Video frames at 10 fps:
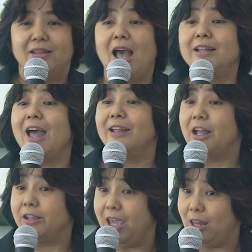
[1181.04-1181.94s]
ทักษะ
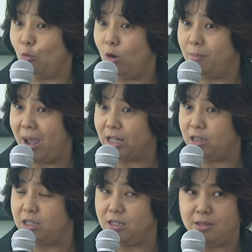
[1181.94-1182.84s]
สังเกตเราเริ่มมาทั
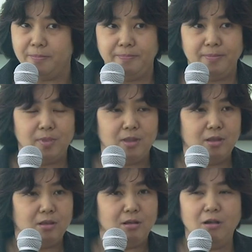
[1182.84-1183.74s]
นที
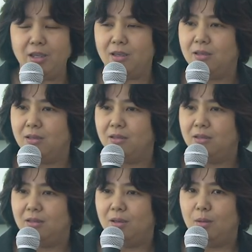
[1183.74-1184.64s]
เฮ้ย
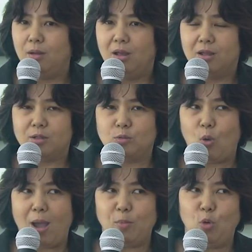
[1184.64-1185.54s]

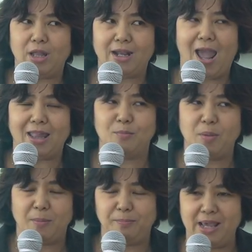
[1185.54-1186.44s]
ความกดอากาศทำไม
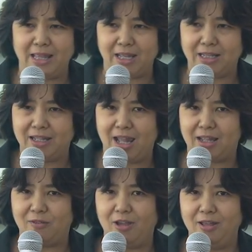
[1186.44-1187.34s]
มันเปลี่ยนกันขนาด
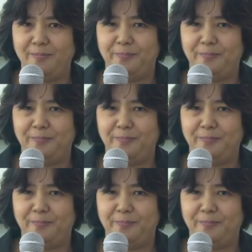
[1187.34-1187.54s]
นั้นวะ